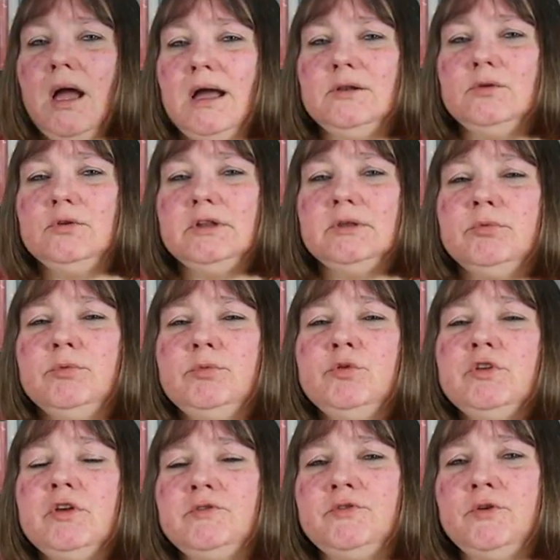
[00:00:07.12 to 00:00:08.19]
Hallo liebe
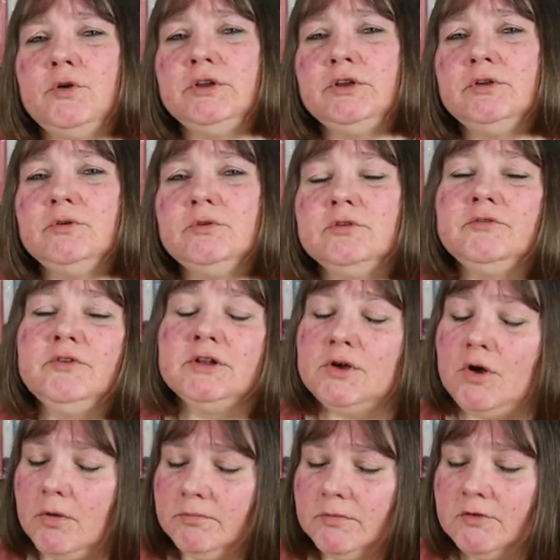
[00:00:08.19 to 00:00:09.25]
Bücherfreunde und
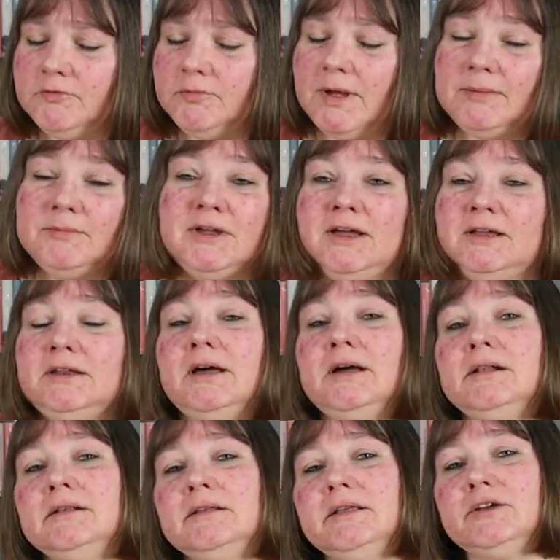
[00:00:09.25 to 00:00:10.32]
willkommen auf meinem
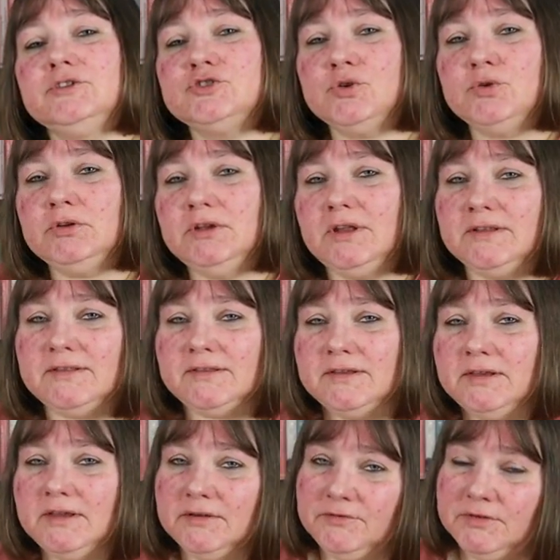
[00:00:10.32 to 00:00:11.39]
Kanal. Ja, schön, dass
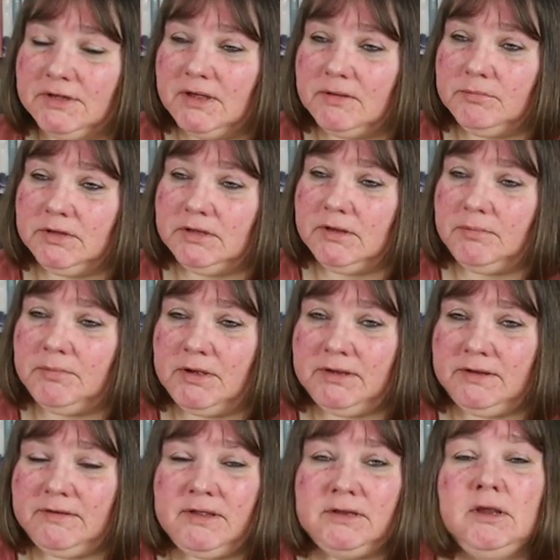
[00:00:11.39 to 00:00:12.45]
ihr wieder mit
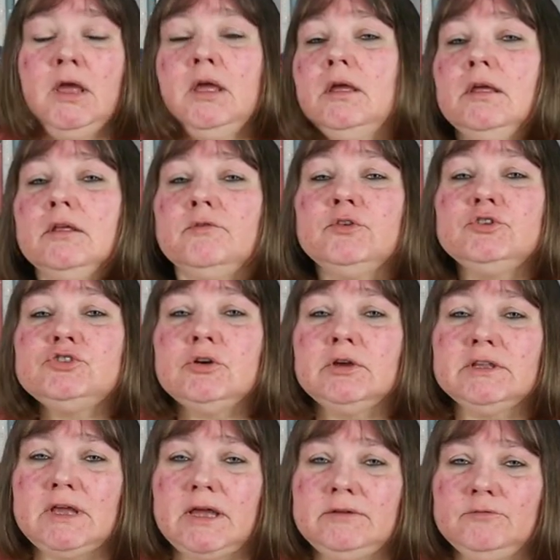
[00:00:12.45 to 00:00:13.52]
dabei seid. Ich wünsche
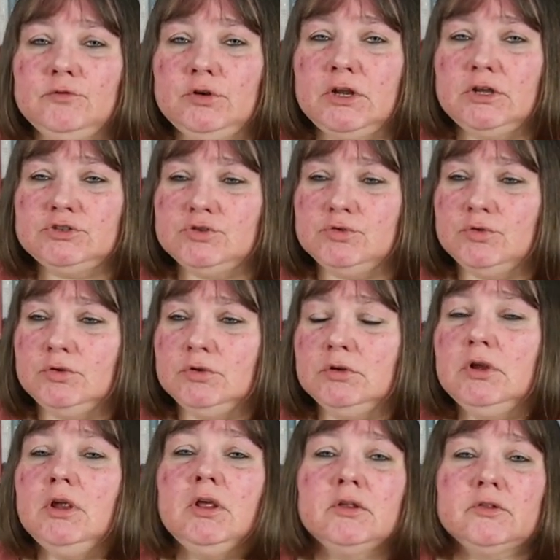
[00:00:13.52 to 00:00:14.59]
euch einen
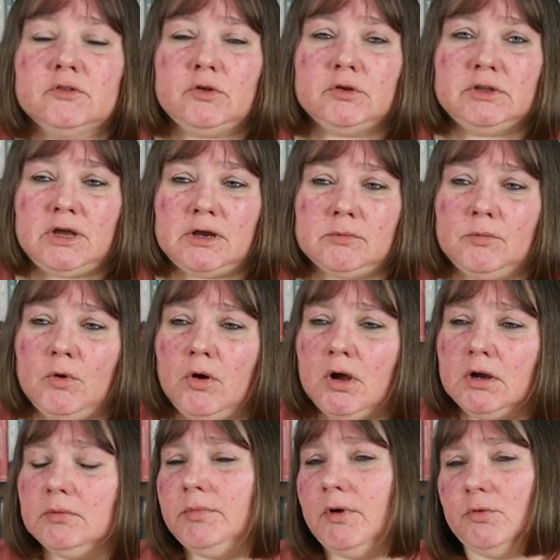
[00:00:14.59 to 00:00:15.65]
wunderschönen
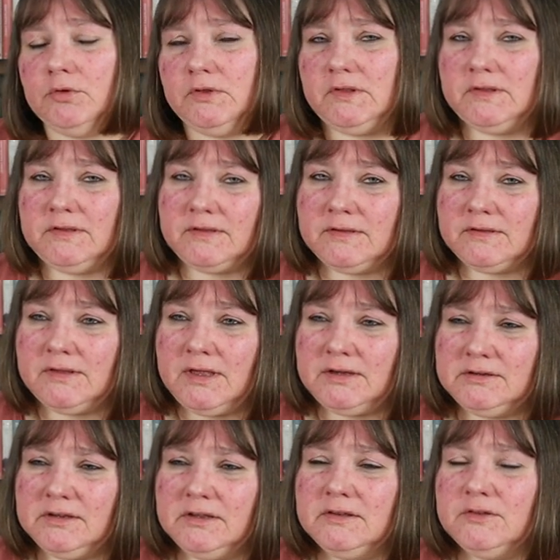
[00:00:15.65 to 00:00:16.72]
Sonntagmorgen. Bei uns ist es
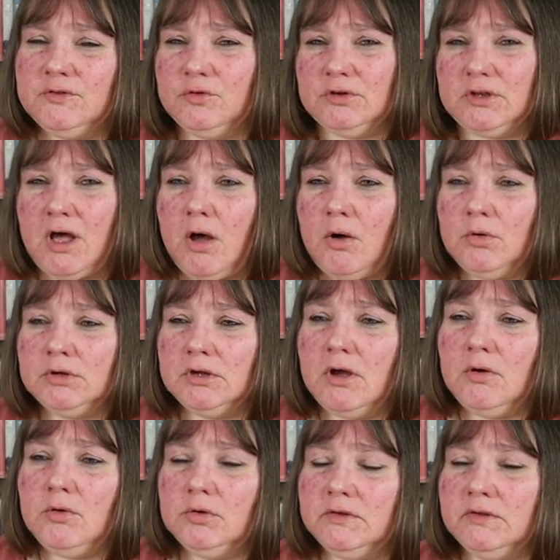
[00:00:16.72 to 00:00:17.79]
sehr trist und grau
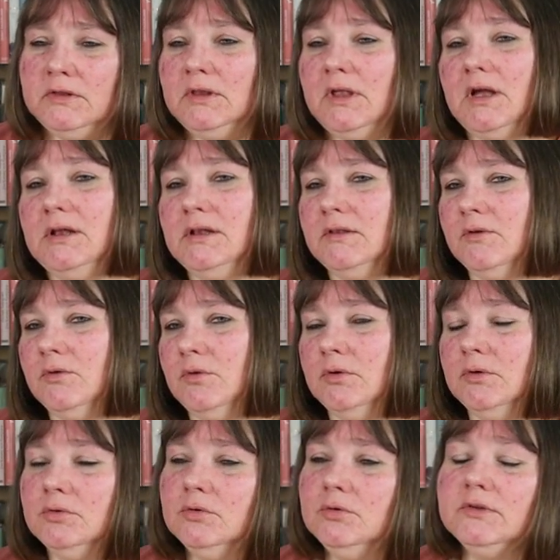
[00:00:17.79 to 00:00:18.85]
draußen, also
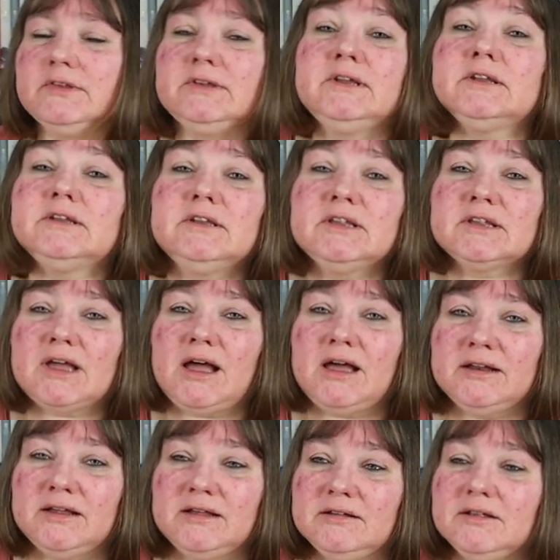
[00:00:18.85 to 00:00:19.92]
hu, es lädt nicht
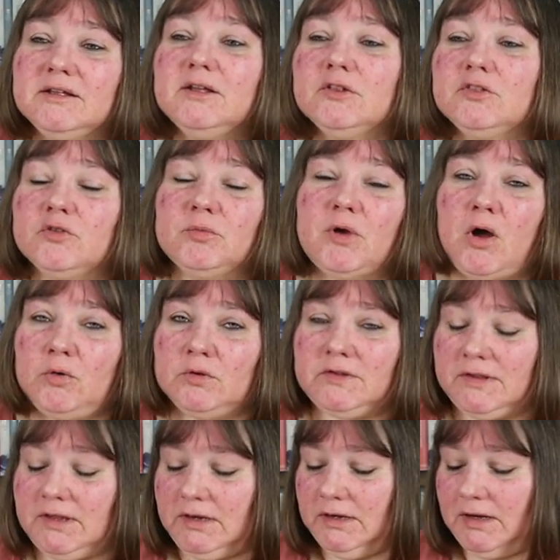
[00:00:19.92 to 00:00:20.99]
gerade zum
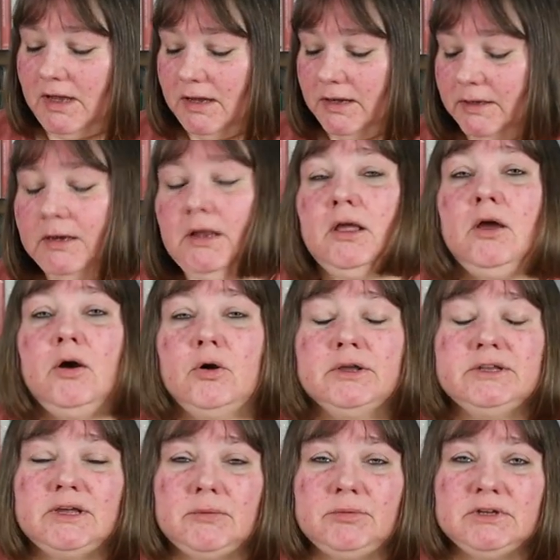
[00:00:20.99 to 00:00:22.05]
Rausgehen ein.
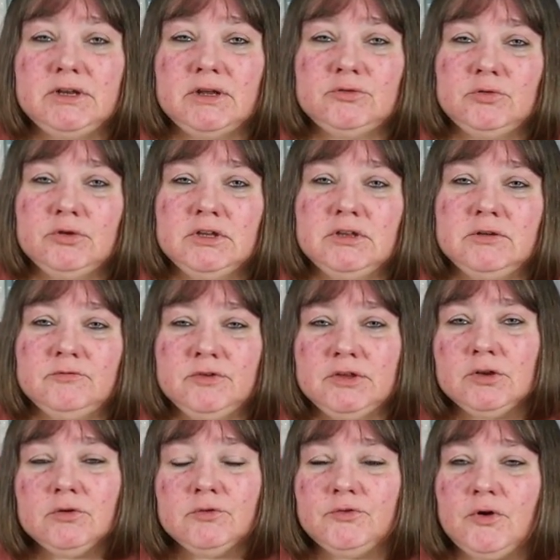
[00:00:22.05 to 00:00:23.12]
Heute habe ich natürlich ein
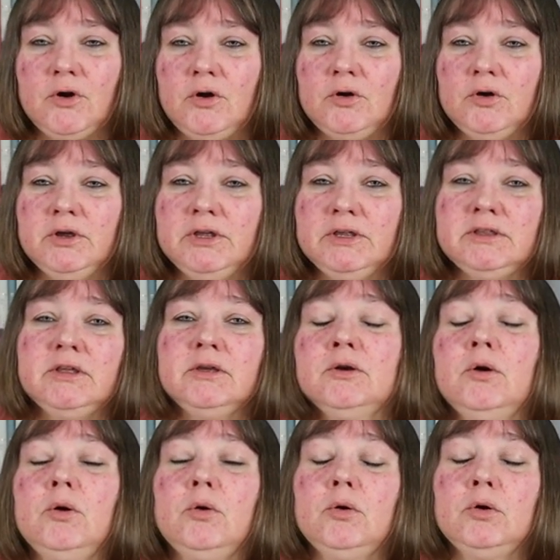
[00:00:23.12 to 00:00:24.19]
Video für euch
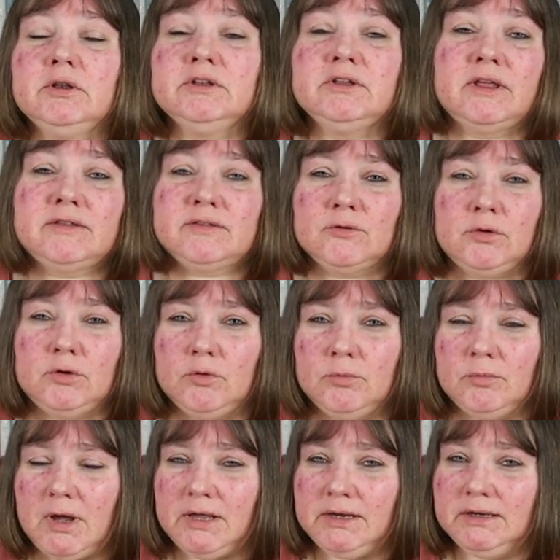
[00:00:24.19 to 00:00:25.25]
und es soll
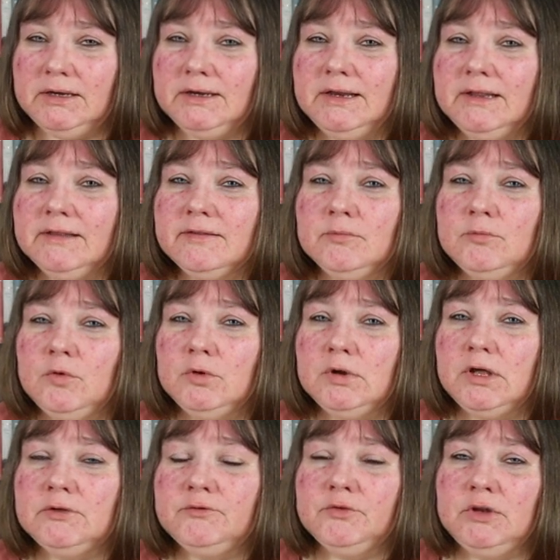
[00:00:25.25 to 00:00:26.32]
um meinen
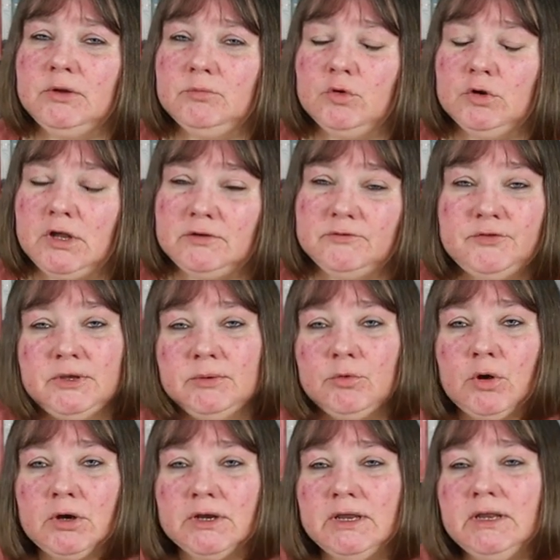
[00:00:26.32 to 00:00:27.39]
Lesemonat für den Monat
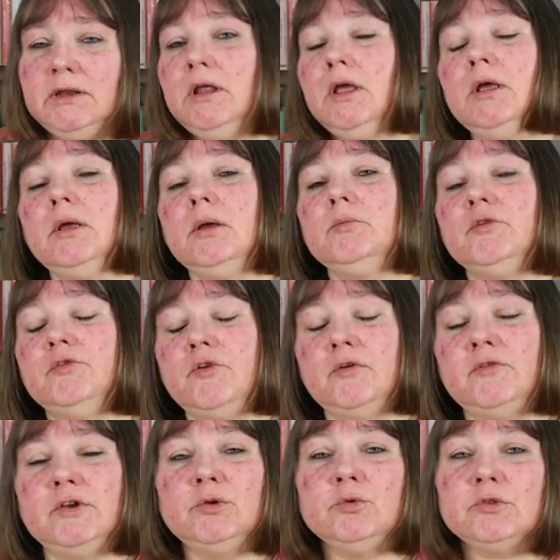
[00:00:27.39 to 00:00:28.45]
Februar gehen.
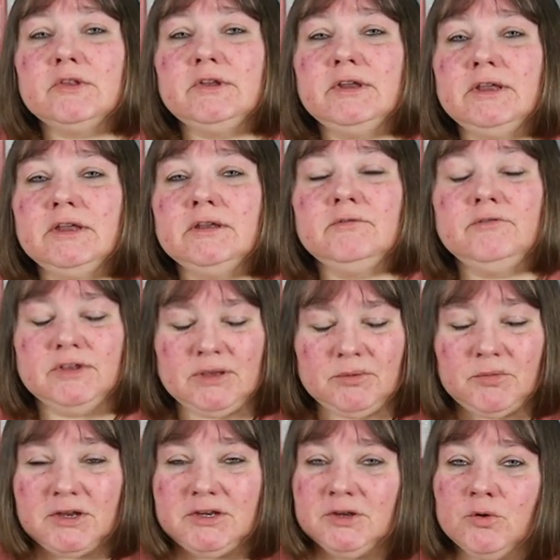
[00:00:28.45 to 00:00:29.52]
Bevor wir loslegen, wie
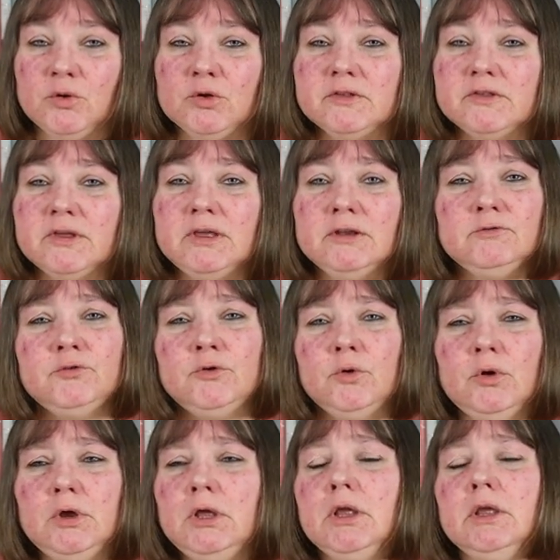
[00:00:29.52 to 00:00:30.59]
immer die kurze Info.